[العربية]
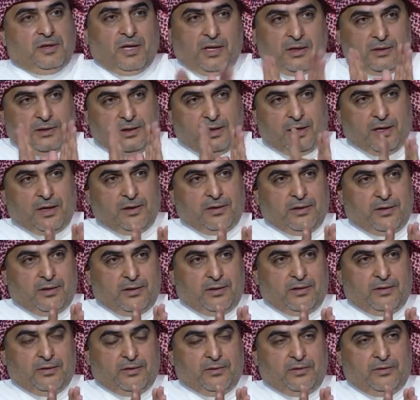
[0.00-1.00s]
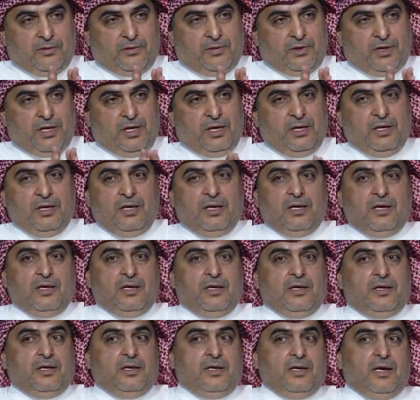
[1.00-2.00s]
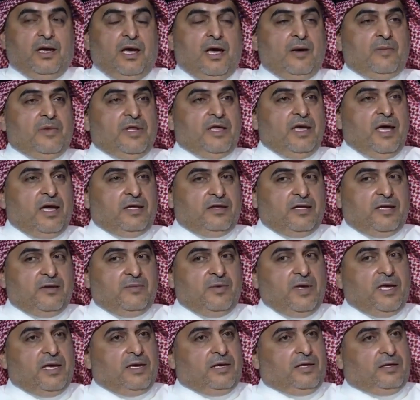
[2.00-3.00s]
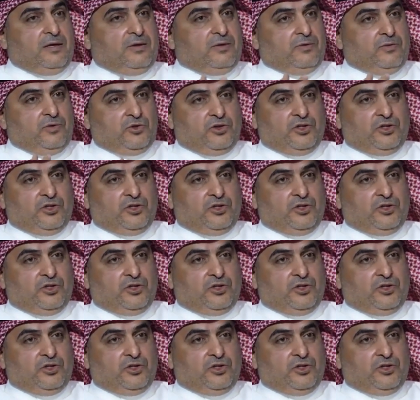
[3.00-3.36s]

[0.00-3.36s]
النادي هذا ممتاز اوكي عمليات البيع